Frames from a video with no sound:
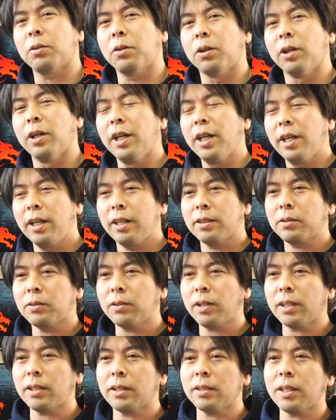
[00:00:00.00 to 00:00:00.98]
ど、えー、そ
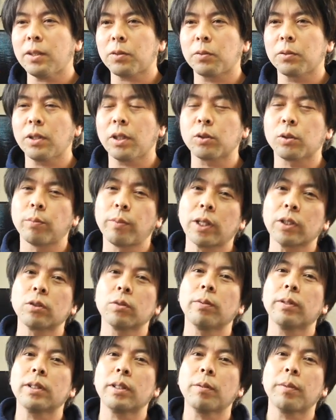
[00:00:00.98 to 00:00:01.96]
のあたりはこの後ま
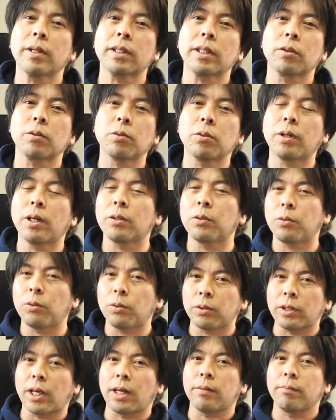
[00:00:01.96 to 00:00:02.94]
とめてまた動画の
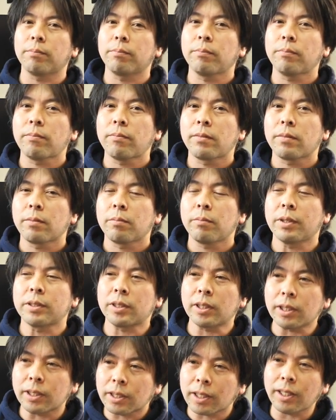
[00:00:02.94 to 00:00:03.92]
方で、まあ、
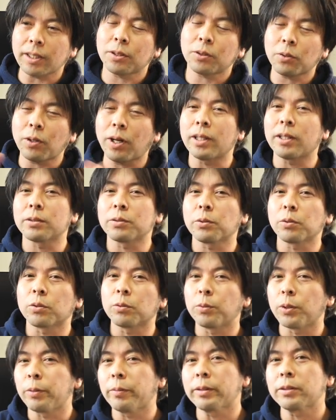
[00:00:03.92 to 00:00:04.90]
しっかりと話そうと
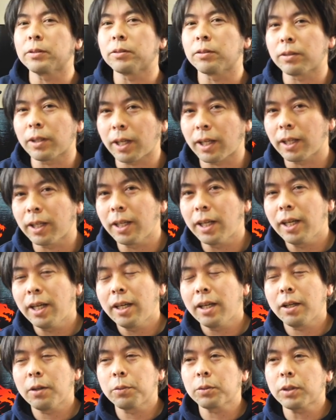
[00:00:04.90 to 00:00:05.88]
思いますので、
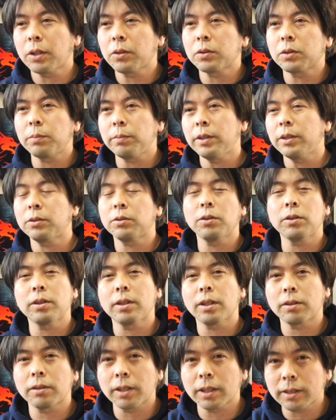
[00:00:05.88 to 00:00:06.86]
えー、お楽しみにしとい
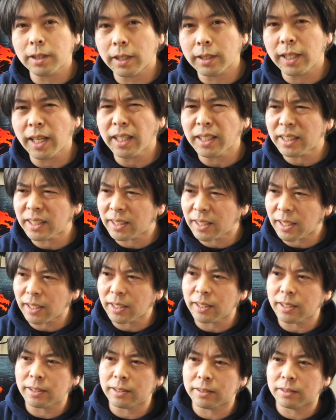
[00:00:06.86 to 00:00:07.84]
てください。だいた
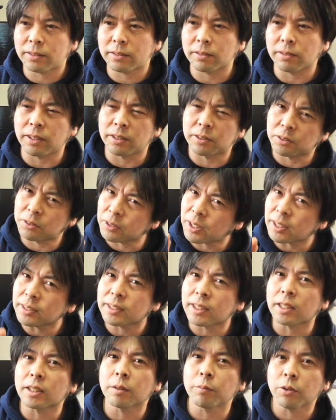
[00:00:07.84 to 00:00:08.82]
い1週、1週間
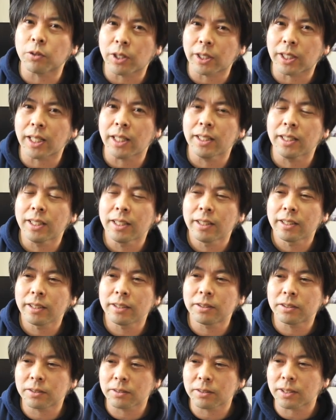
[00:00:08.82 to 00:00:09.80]
使ってみようかな。1
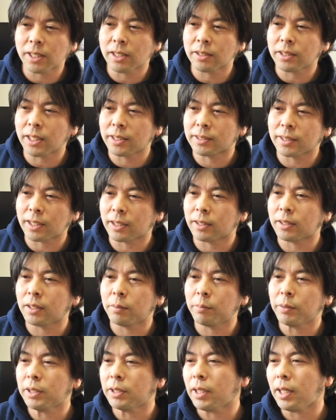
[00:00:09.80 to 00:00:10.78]
週間ぐらい使っ
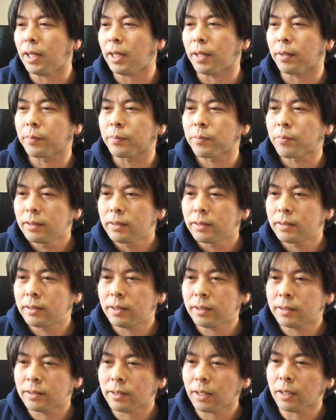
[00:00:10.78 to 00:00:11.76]
てみて、
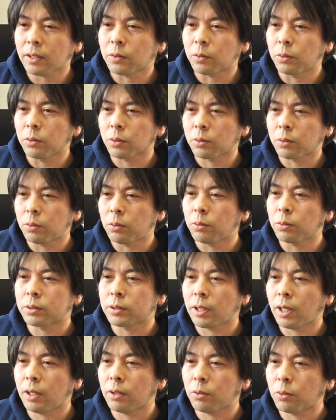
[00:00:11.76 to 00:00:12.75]
実際この高
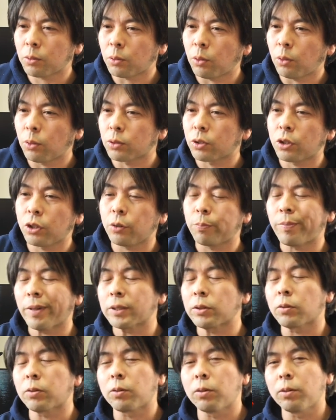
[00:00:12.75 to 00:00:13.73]
性能高級
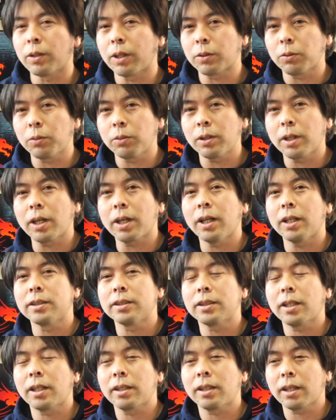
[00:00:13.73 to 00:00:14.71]
パソコンがどんな感
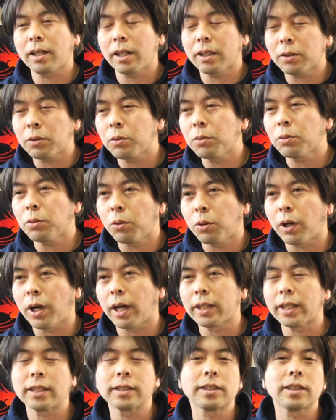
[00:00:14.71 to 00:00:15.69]
じだったかというのを
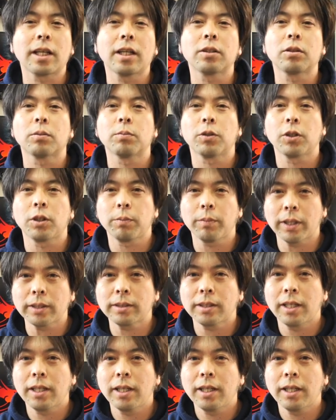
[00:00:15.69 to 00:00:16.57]
話したいと思います。